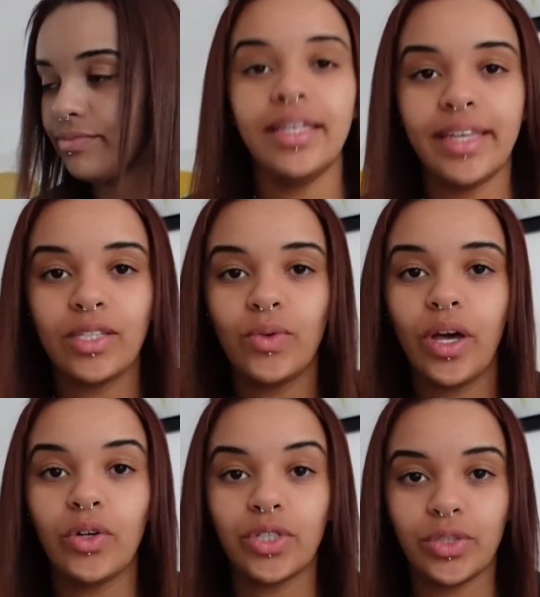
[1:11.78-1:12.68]
Hier
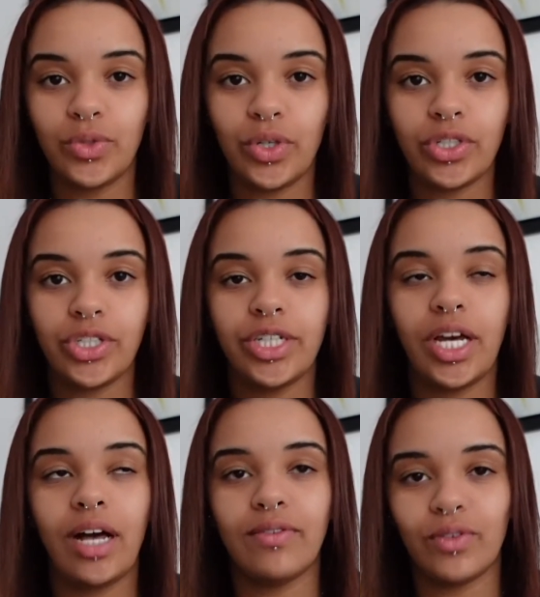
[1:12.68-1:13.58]
soir, quand j'ai tout
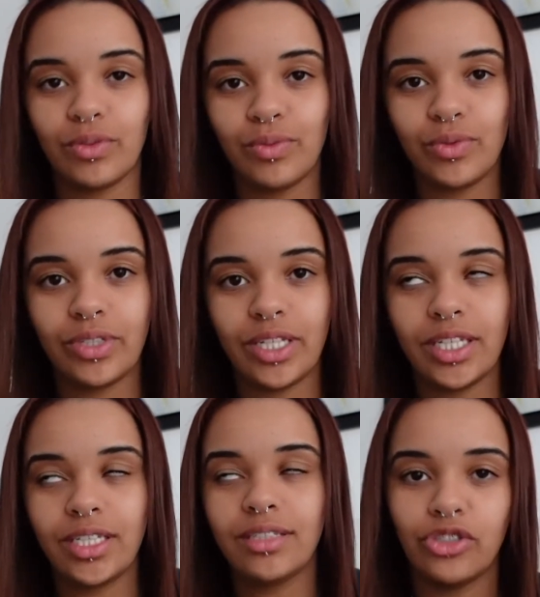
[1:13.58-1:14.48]
rangé avant de
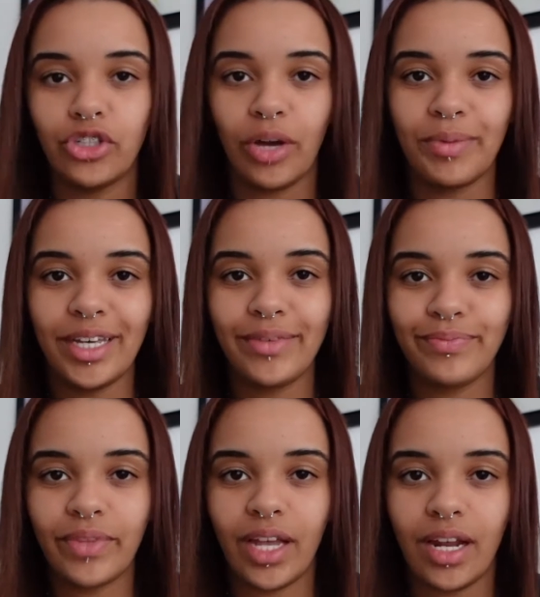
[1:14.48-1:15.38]
monter dormir,
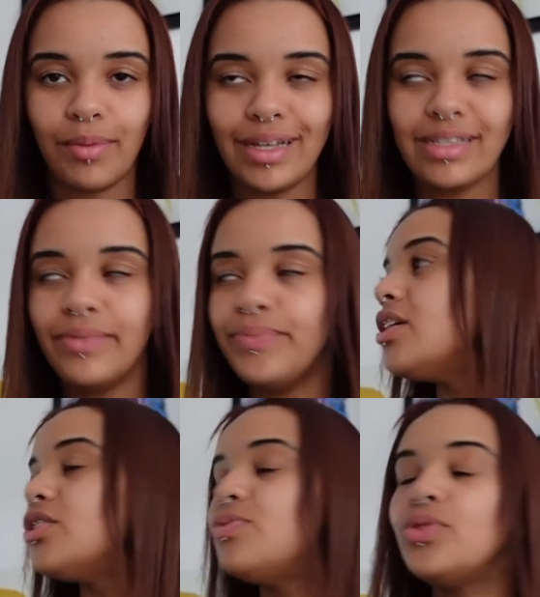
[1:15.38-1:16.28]
à la base,
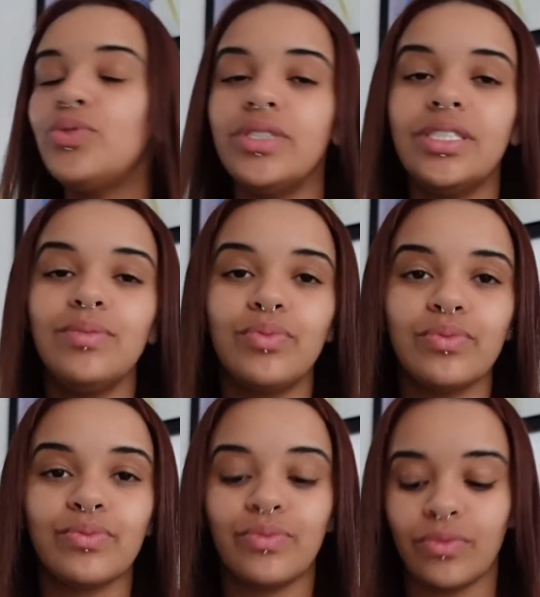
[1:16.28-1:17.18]
je me suis dit,
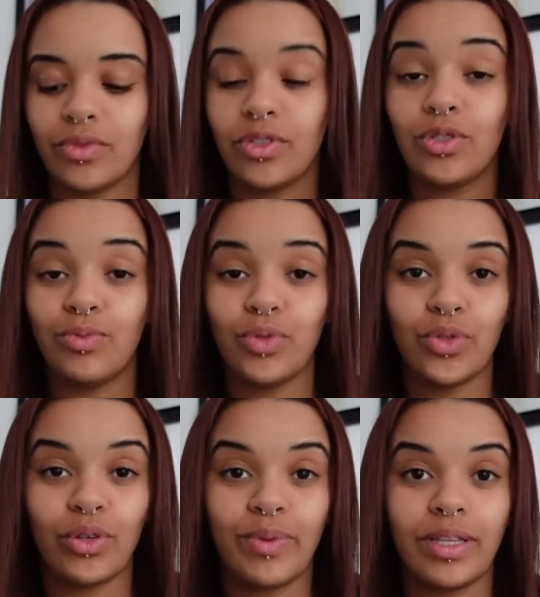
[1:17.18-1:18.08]
bon, je me
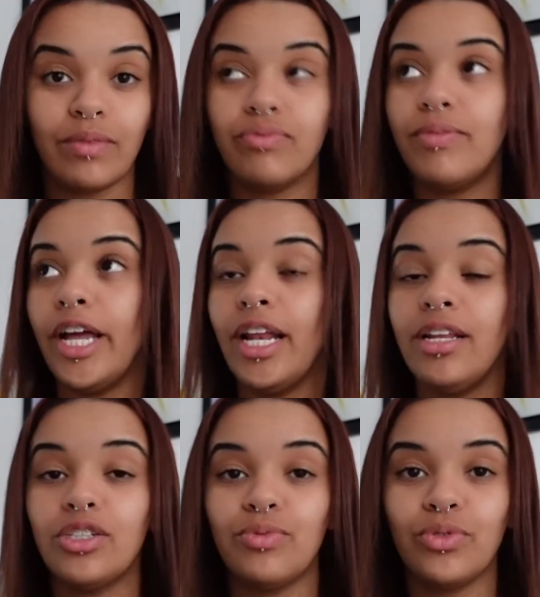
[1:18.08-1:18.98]
suis occupée des
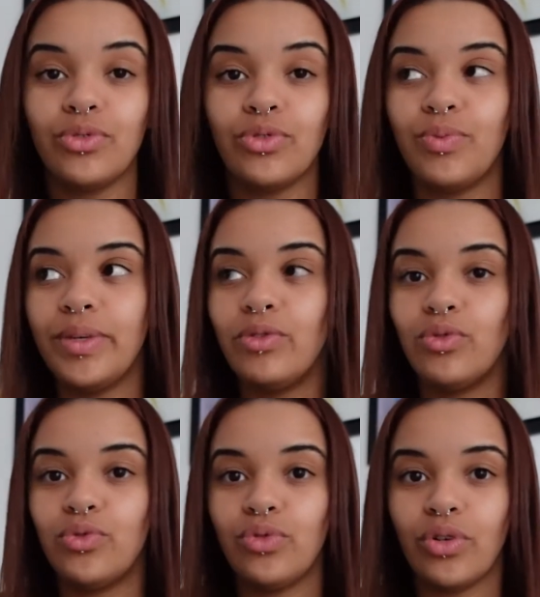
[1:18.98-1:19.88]
poubelles, je me suis occupée de
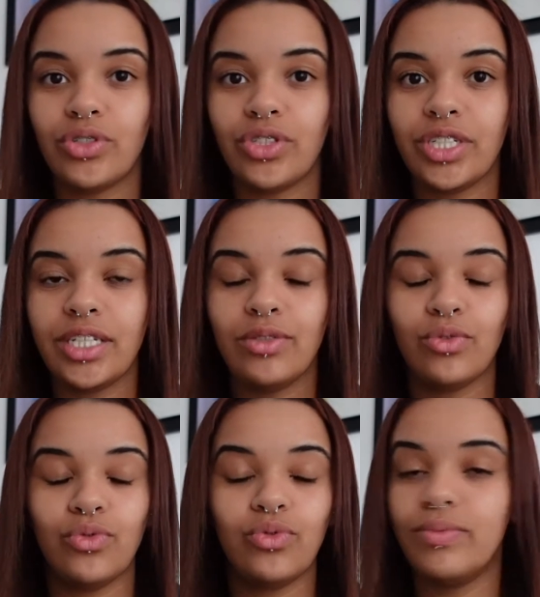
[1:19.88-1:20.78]
tout ranger, de
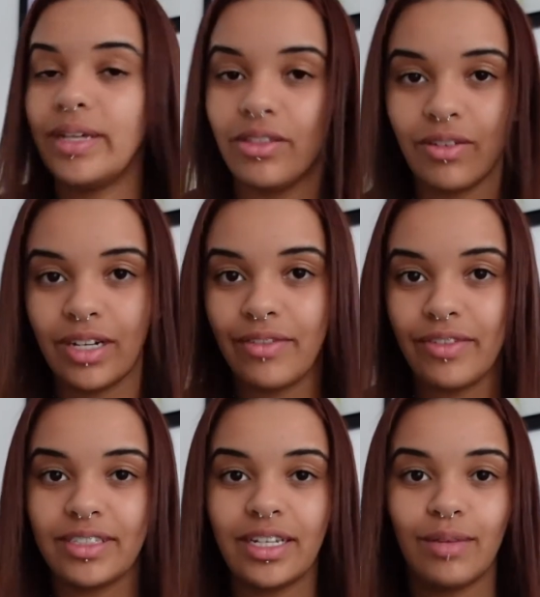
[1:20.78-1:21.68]
tout mettre dans le
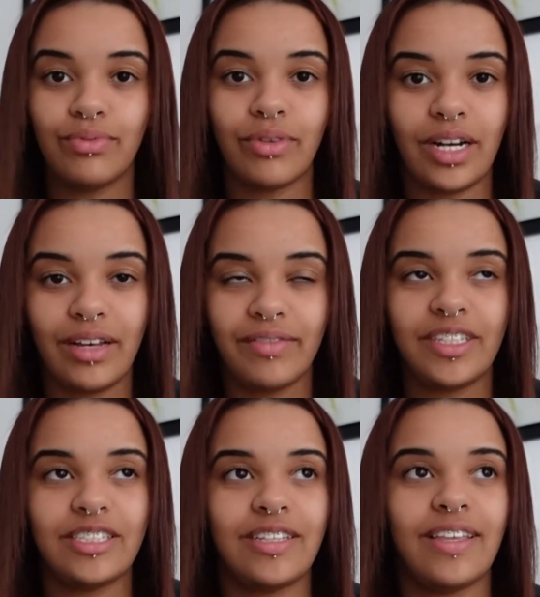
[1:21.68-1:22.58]
lave-vaisselle pour laver,
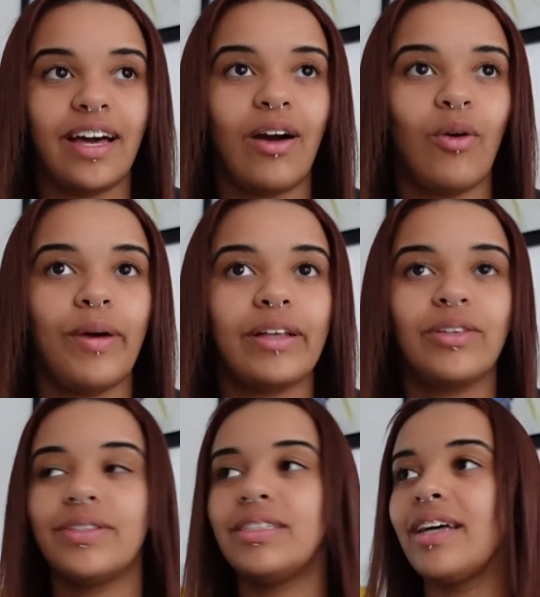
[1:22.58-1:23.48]
etc. en
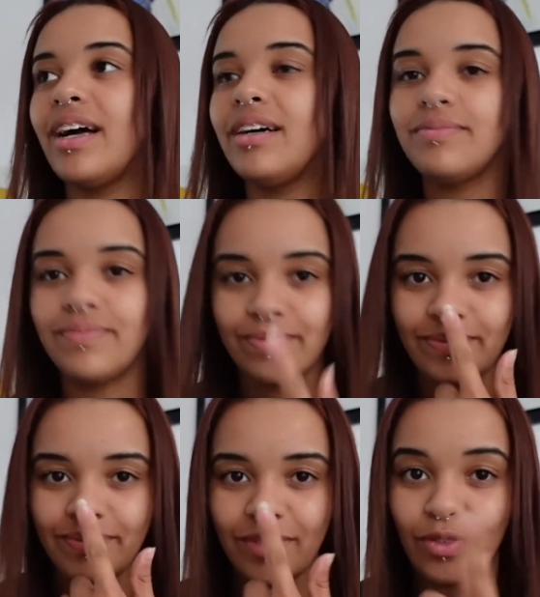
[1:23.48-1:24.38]
partant, etc.
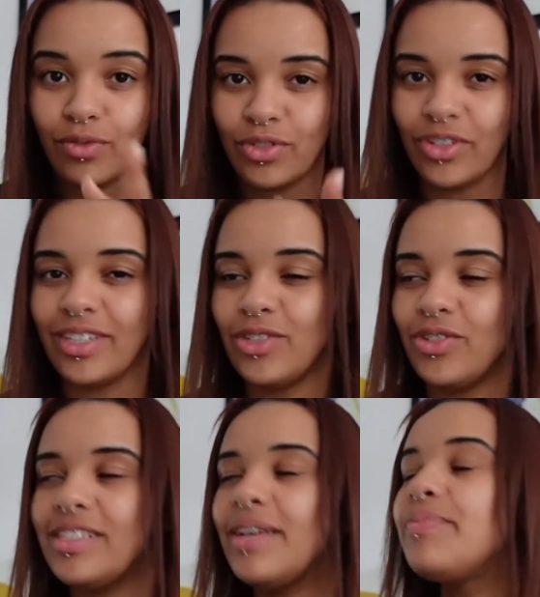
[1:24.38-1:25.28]
Vous le sentez, je
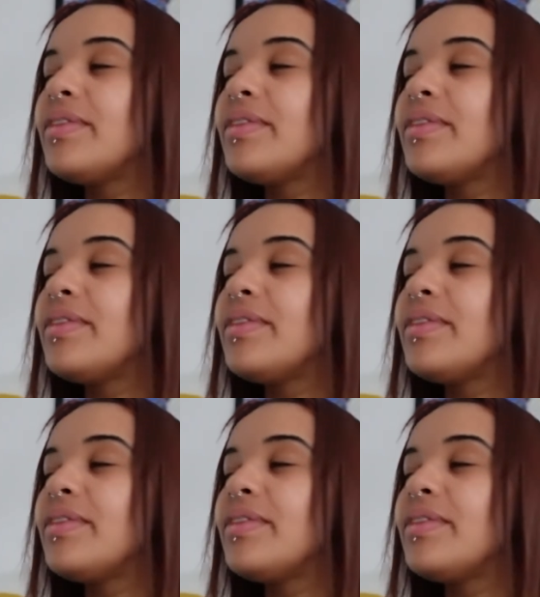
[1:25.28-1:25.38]
le sais.